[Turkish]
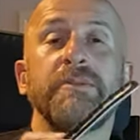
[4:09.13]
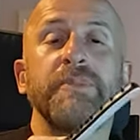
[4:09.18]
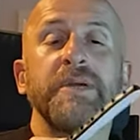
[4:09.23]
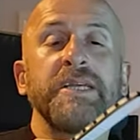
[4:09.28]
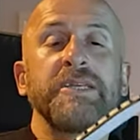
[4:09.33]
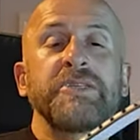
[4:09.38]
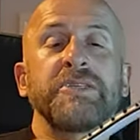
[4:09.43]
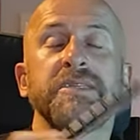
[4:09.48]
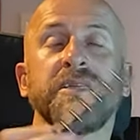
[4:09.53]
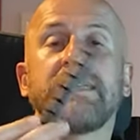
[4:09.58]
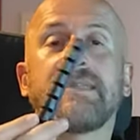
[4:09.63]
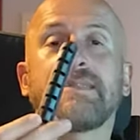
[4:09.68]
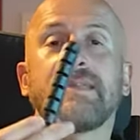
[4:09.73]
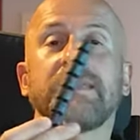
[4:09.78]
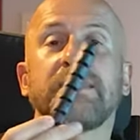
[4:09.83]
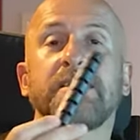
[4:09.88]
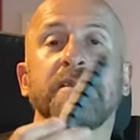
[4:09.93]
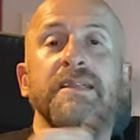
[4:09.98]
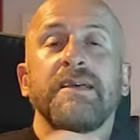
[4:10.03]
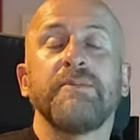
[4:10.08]
lira 5 lira
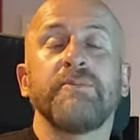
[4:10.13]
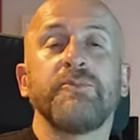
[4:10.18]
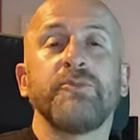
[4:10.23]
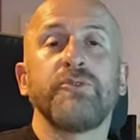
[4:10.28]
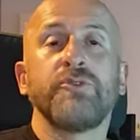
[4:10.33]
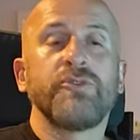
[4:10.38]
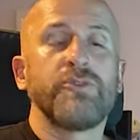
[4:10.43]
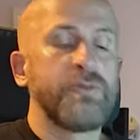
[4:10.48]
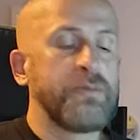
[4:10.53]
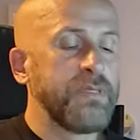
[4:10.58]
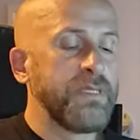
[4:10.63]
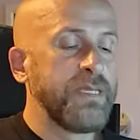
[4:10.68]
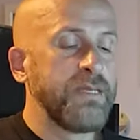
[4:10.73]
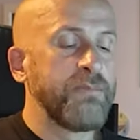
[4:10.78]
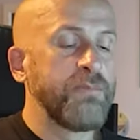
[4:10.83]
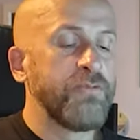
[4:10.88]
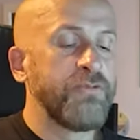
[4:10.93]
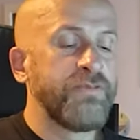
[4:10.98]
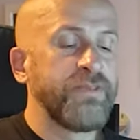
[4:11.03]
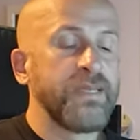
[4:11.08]
satılan bu
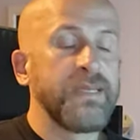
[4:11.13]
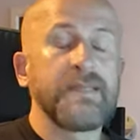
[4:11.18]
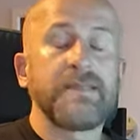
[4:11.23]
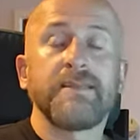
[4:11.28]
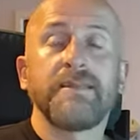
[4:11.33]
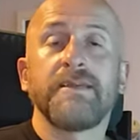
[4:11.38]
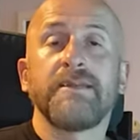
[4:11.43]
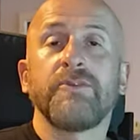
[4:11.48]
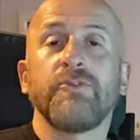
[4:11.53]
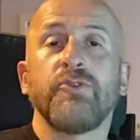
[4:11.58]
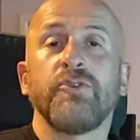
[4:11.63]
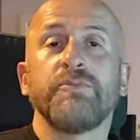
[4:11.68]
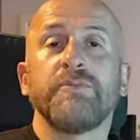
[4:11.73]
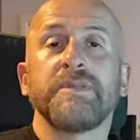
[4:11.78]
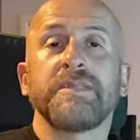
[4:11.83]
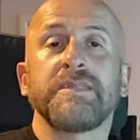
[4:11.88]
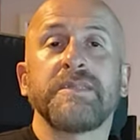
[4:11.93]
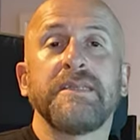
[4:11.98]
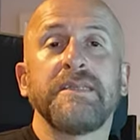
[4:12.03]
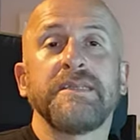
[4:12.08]
ürünlerin bu fiyatlara
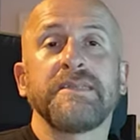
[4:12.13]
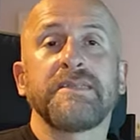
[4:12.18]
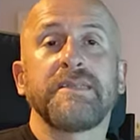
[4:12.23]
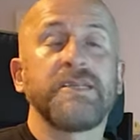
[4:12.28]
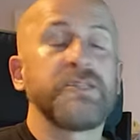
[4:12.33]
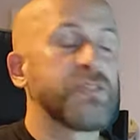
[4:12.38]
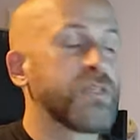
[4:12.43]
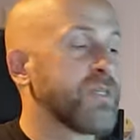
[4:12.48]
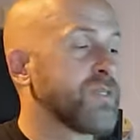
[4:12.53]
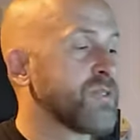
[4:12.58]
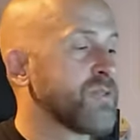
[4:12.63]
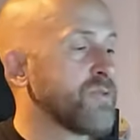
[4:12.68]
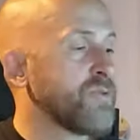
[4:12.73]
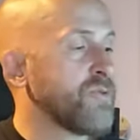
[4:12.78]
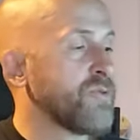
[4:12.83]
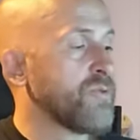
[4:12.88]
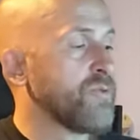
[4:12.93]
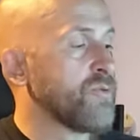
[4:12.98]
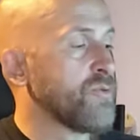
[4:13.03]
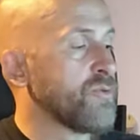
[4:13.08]
olmasına insan
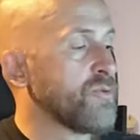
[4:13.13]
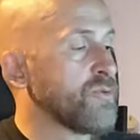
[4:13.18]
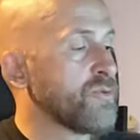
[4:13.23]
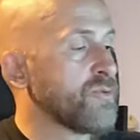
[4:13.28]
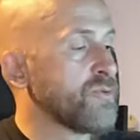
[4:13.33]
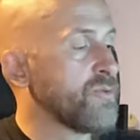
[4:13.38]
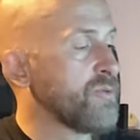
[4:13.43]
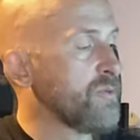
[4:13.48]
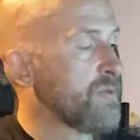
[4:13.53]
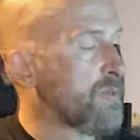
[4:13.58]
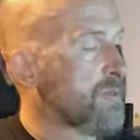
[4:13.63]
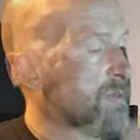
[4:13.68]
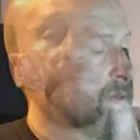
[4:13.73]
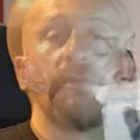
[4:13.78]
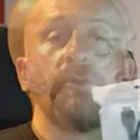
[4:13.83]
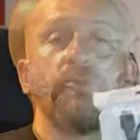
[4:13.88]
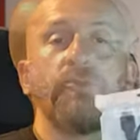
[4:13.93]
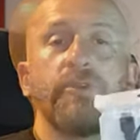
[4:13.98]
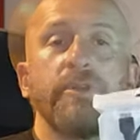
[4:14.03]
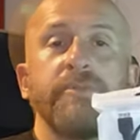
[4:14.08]
şaşırıyor doğrusu.
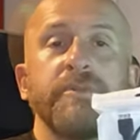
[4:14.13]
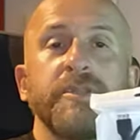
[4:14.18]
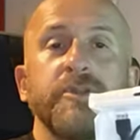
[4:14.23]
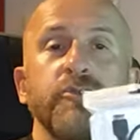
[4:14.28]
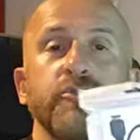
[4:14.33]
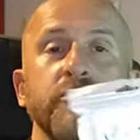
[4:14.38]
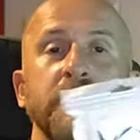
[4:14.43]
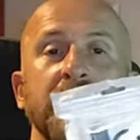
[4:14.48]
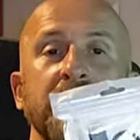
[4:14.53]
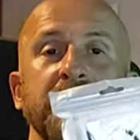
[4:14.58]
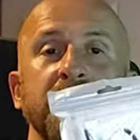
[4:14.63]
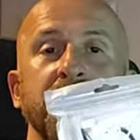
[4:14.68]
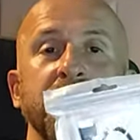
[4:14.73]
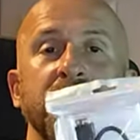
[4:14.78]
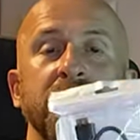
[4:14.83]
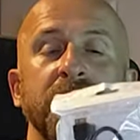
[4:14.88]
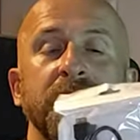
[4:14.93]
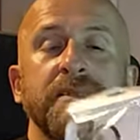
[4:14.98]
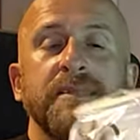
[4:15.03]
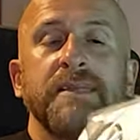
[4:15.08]
Yine ülkemizde yüzlerce
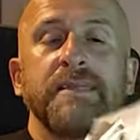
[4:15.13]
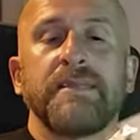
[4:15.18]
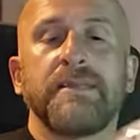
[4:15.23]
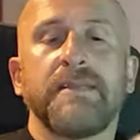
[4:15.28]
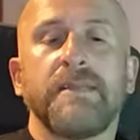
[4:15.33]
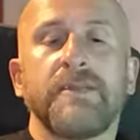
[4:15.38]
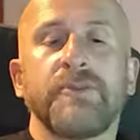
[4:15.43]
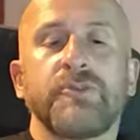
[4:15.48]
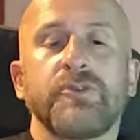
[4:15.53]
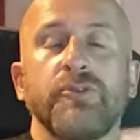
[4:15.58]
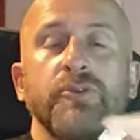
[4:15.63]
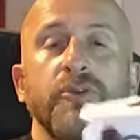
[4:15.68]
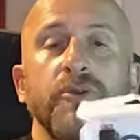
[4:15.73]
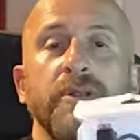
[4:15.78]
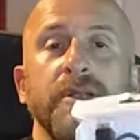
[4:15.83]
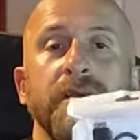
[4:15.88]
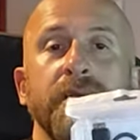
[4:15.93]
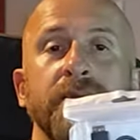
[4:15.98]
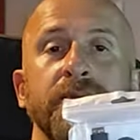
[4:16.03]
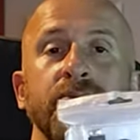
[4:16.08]
liralara satılan
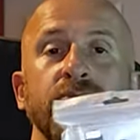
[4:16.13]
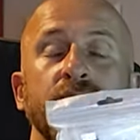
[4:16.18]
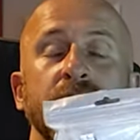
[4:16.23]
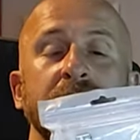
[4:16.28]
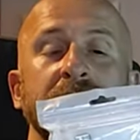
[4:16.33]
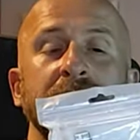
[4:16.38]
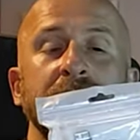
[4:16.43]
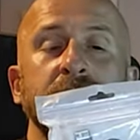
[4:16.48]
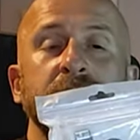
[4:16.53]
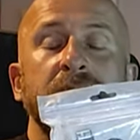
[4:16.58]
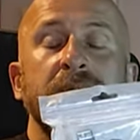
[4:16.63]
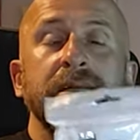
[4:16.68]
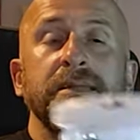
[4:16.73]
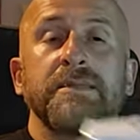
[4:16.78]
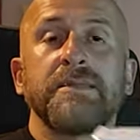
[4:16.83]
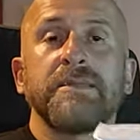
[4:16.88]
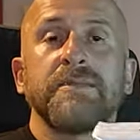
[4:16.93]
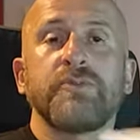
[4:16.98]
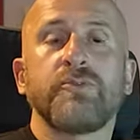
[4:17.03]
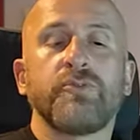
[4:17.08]
şöyle USB
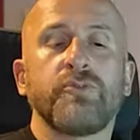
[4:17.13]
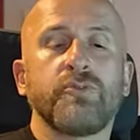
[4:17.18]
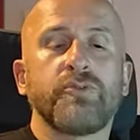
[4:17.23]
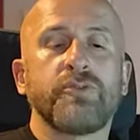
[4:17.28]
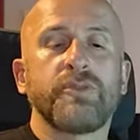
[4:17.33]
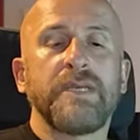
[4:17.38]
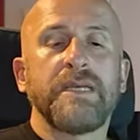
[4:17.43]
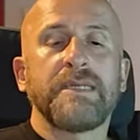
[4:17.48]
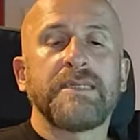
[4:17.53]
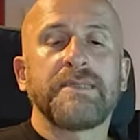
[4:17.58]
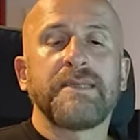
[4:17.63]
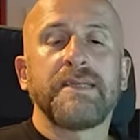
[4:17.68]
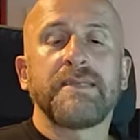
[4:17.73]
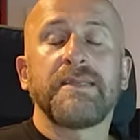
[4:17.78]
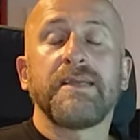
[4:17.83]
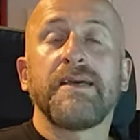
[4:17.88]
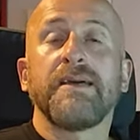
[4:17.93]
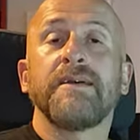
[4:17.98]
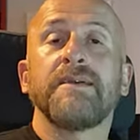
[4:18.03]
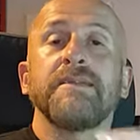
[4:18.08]
hard disk kutusu yani
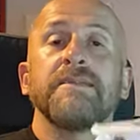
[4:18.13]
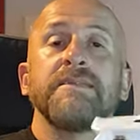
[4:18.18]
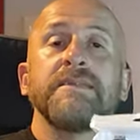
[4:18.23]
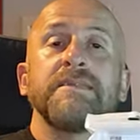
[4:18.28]
SATA